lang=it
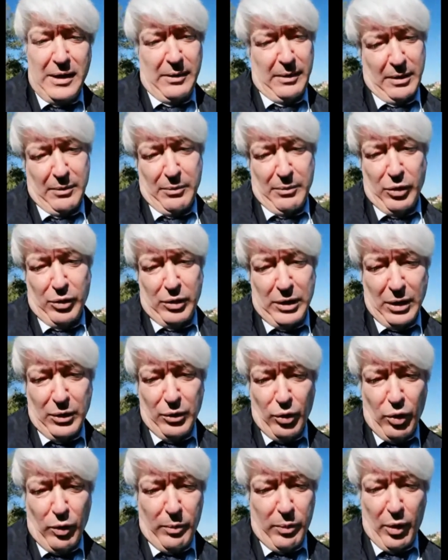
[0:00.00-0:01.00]
Bocca al
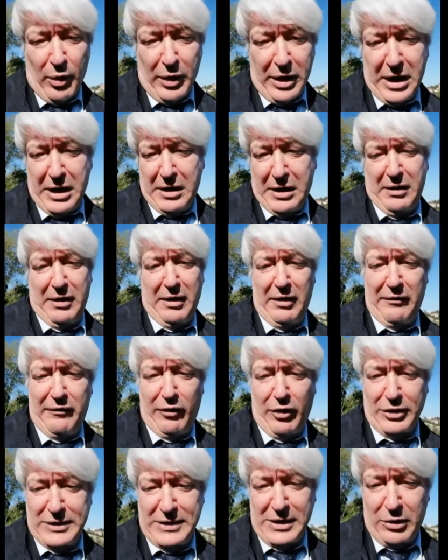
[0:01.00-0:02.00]
lupo poi eh,
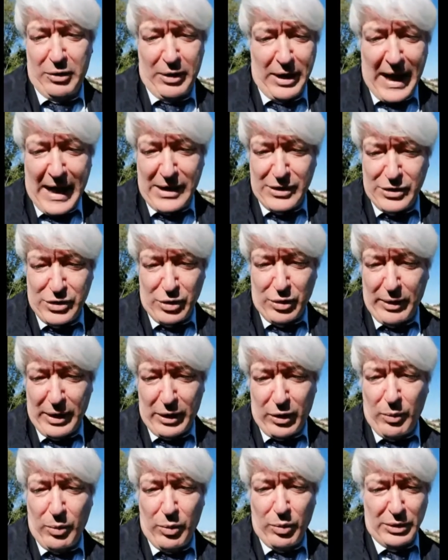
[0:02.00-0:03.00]
forza e coraggio e
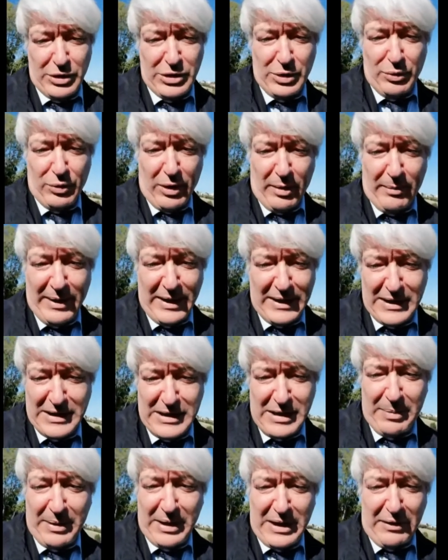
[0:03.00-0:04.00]
comunque sicuramente
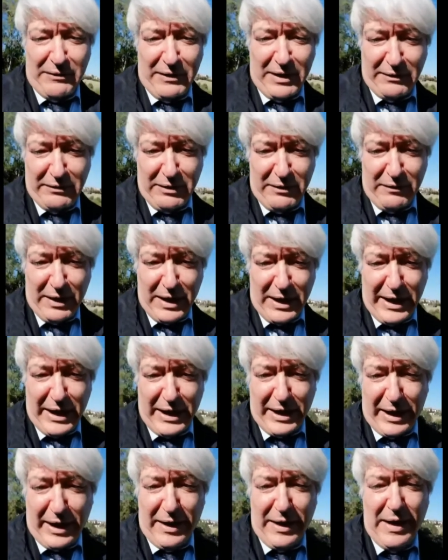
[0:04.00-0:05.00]
saprete farvi
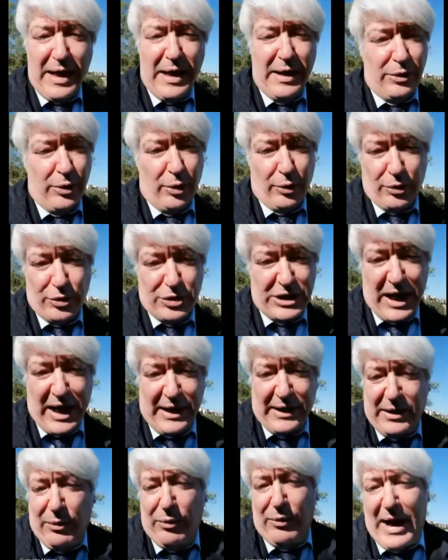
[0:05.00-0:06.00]
valere nonostante
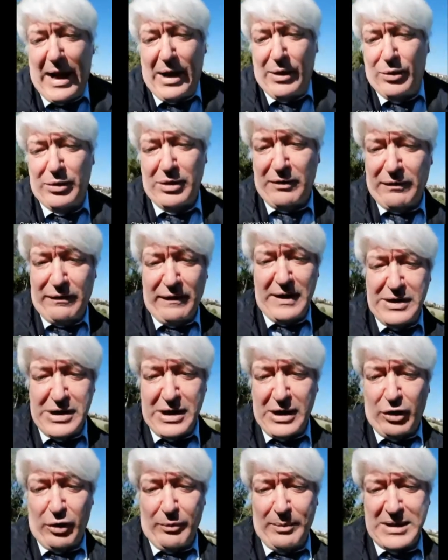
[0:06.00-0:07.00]
un anno difficile
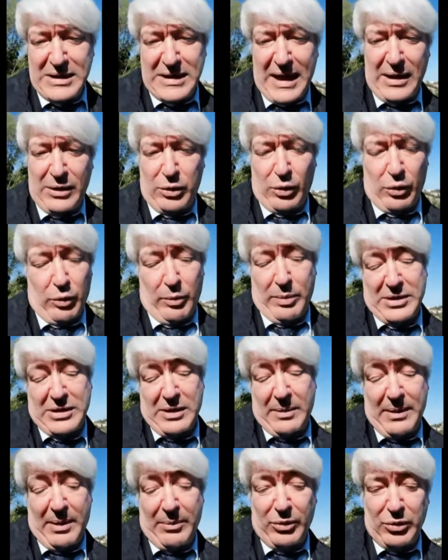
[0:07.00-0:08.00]
come è stato, come
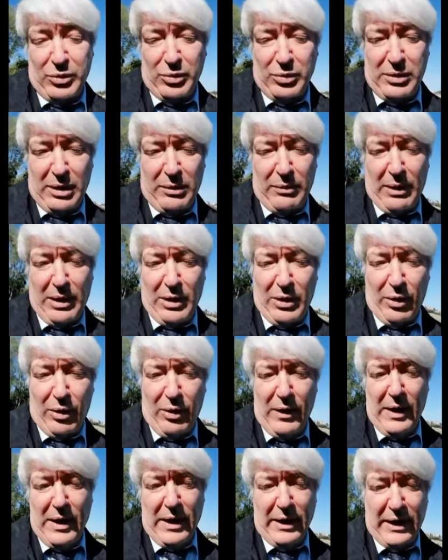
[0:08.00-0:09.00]
sappiamo tutti, quello
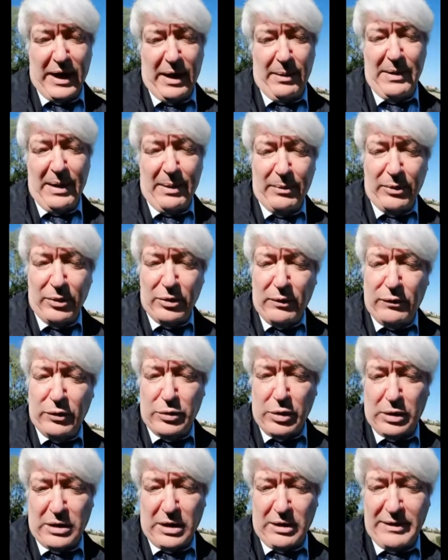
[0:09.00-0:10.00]
che abbiamo dovuto
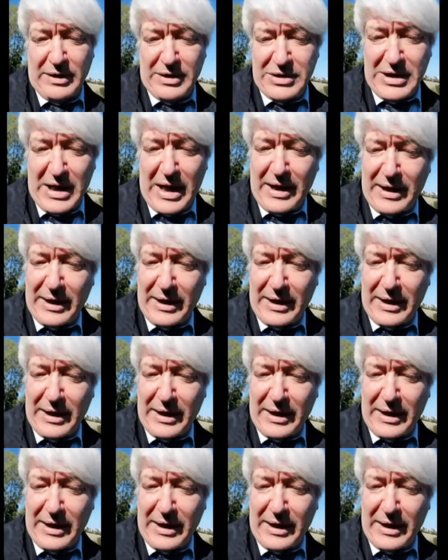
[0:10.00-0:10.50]
attraversare.